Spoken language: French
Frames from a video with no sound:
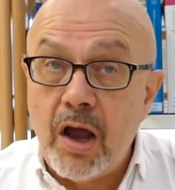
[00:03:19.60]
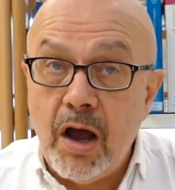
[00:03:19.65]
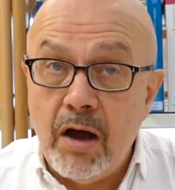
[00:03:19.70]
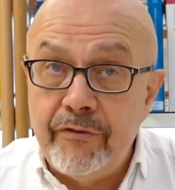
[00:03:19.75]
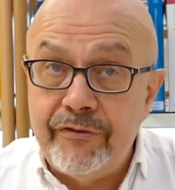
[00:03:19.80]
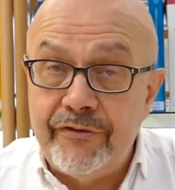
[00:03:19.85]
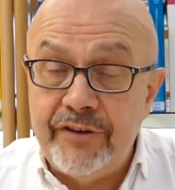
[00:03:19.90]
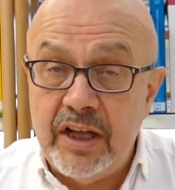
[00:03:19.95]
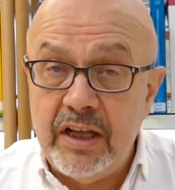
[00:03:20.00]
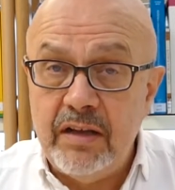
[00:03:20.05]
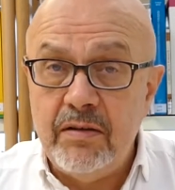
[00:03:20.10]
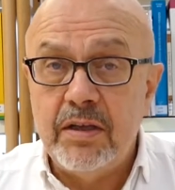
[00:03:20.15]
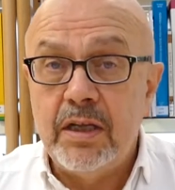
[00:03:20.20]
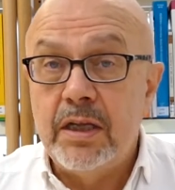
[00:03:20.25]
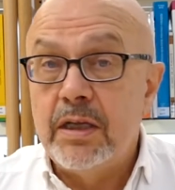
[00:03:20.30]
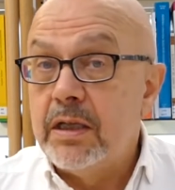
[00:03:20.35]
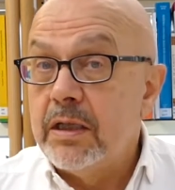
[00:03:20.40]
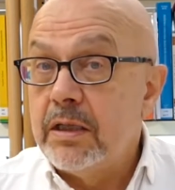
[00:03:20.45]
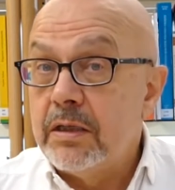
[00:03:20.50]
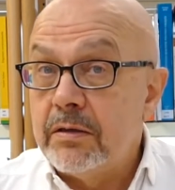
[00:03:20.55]
Enfin,
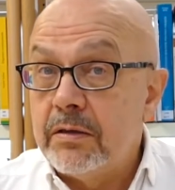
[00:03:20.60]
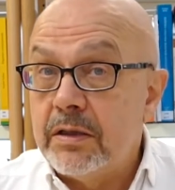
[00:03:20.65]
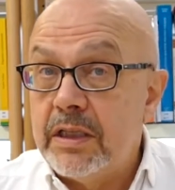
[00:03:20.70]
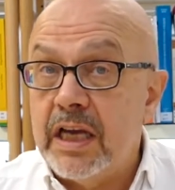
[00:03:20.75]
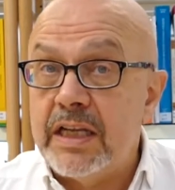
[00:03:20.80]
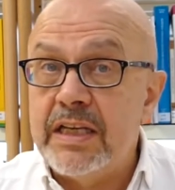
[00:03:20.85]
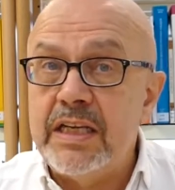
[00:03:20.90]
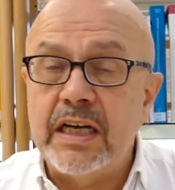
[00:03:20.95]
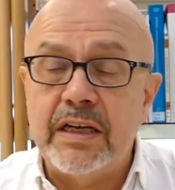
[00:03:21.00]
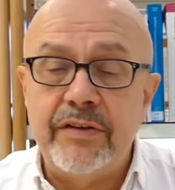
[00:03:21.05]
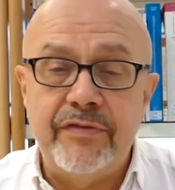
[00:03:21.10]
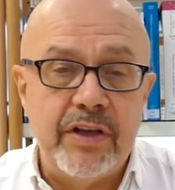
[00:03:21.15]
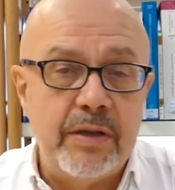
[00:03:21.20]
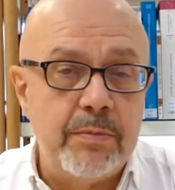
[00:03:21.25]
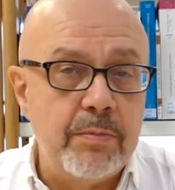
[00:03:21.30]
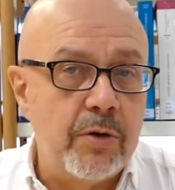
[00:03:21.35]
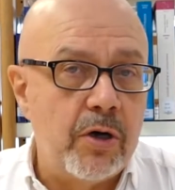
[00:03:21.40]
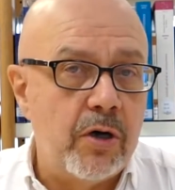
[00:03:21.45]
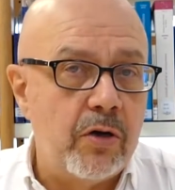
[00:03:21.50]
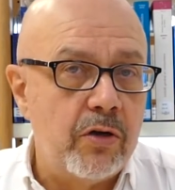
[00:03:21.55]
dernier
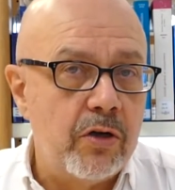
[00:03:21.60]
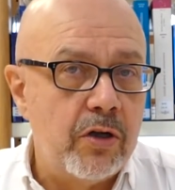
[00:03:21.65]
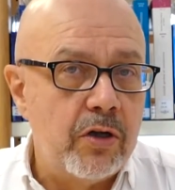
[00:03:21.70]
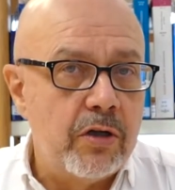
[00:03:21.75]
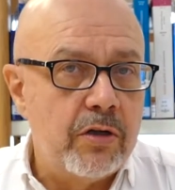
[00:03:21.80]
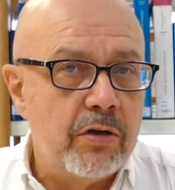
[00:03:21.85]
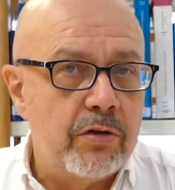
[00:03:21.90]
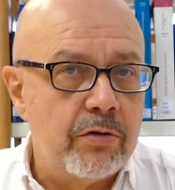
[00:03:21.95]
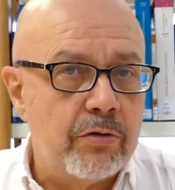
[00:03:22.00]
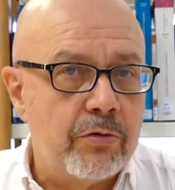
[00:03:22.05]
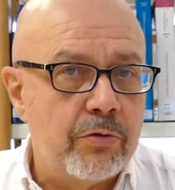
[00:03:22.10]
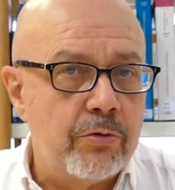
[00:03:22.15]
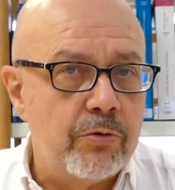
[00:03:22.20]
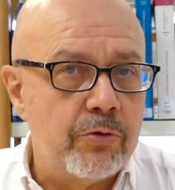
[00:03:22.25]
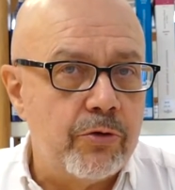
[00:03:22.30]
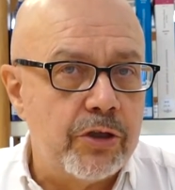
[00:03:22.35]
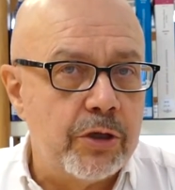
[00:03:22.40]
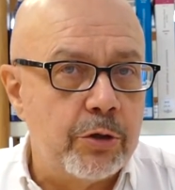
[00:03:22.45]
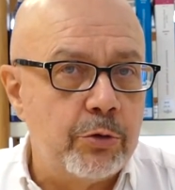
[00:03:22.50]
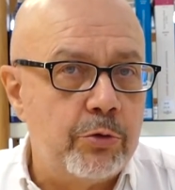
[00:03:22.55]
événement euh,
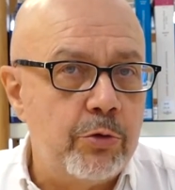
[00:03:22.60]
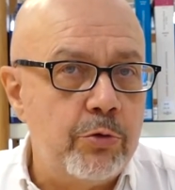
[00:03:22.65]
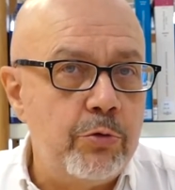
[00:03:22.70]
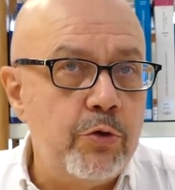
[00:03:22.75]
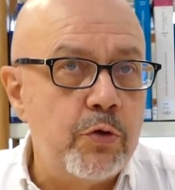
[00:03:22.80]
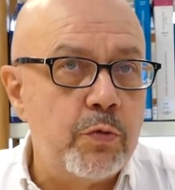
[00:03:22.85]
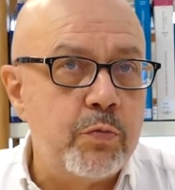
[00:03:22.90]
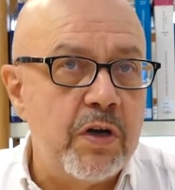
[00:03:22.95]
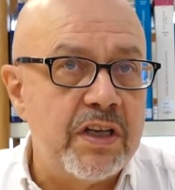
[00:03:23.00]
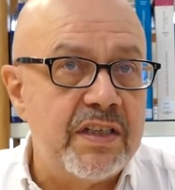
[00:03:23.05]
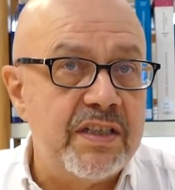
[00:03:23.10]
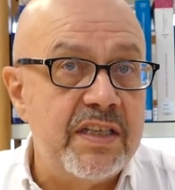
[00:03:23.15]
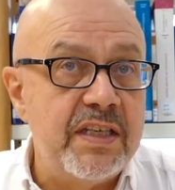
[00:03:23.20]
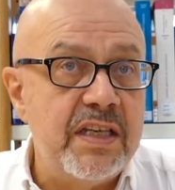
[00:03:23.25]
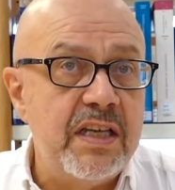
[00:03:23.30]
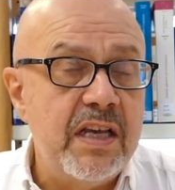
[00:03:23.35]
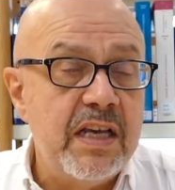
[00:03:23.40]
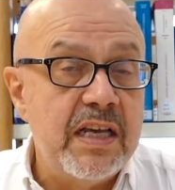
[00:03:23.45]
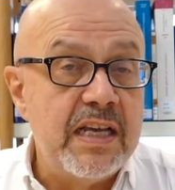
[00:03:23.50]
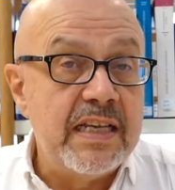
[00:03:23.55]
que j'ai retenu ce
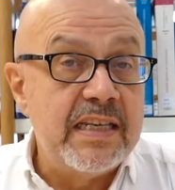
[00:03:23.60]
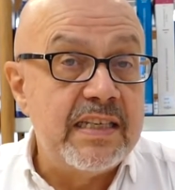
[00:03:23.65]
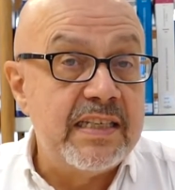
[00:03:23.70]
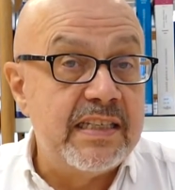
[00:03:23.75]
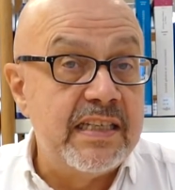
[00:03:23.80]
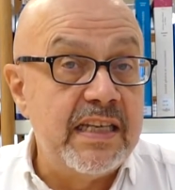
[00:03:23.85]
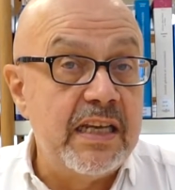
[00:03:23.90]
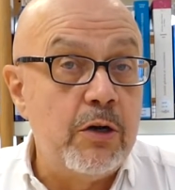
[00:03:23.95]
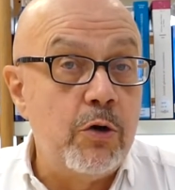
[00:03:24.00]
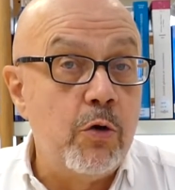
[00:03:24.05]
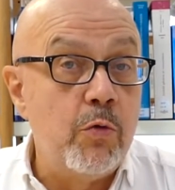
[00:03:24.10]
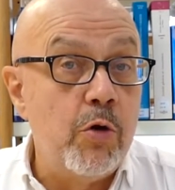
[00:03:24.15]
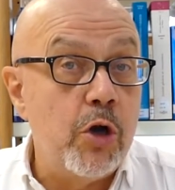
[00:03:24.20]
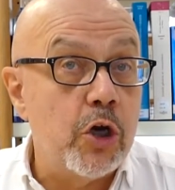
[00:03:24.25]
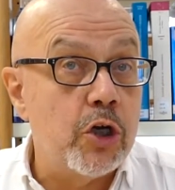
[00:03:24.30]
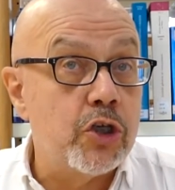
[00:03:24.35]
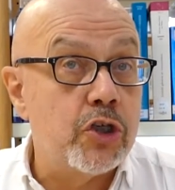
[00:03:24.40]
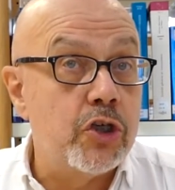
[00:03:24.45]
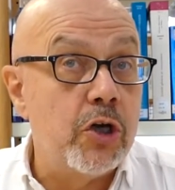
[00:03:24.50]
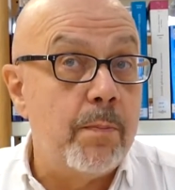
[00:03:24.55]
mois-ci, c'est le
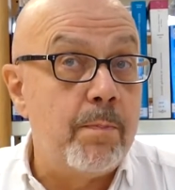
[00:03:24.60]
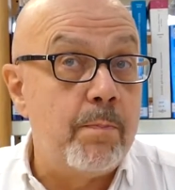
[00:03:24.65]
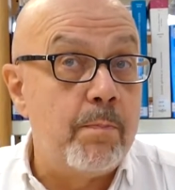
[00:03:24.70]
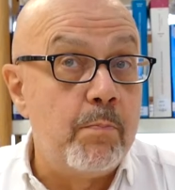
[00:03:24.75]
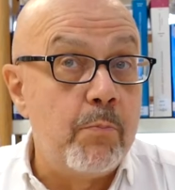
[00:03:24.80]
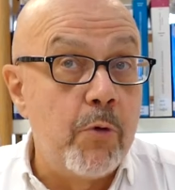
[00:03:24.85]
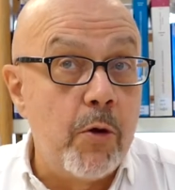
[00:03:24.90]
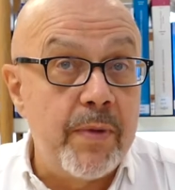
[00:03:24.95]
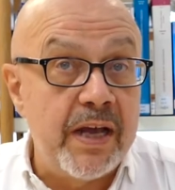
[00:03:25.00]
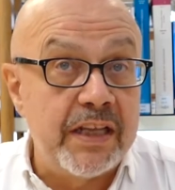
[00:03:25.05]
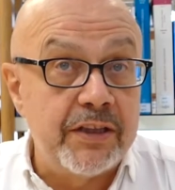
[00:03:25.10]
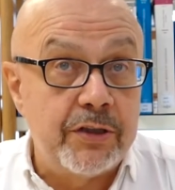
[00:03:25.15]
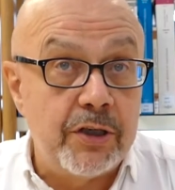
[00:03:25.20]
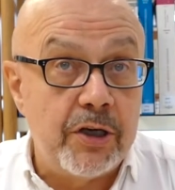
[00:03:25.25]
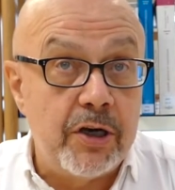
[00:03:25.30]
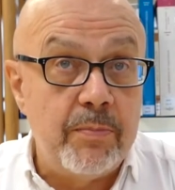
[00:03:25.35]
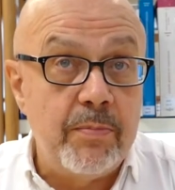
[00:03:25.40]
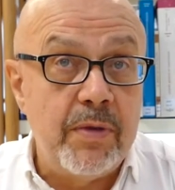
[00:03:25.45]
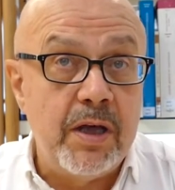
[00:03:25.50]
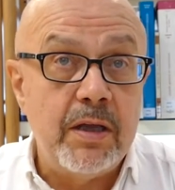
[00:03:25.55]
workshop
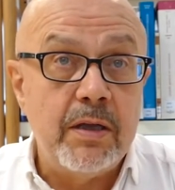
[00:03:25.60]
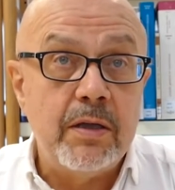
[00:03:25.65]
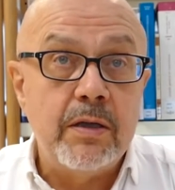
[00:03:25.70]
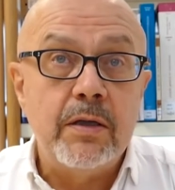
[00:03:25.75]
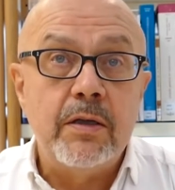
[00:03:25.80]
Momentum,